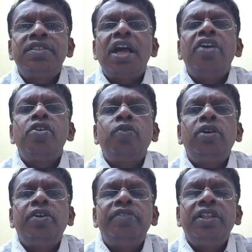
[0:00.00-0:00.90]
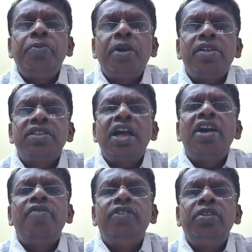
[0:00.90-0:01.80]
சாக கொடுக்க வந்தேமா
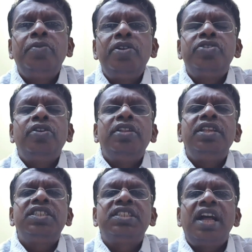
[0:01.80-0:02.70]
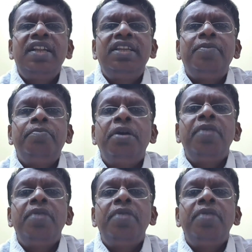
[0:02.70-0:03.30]
சாக வந்தோமான்னு சொல்லிட்டு தே ஸ்டார்டட்